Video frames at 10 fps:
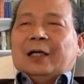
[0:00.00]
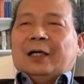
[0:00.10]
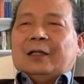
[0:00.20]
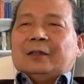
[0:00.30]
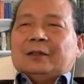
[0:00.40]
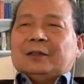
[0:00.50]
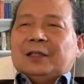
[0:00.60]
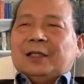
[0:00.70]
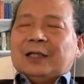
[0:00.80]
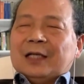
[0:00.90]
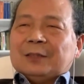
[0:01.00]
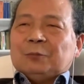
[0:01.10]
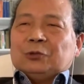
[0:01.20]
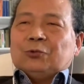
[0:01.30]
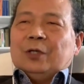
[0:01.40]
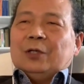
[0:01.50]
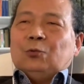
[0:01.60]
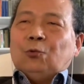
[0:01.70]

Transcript: 呃，应该这么说，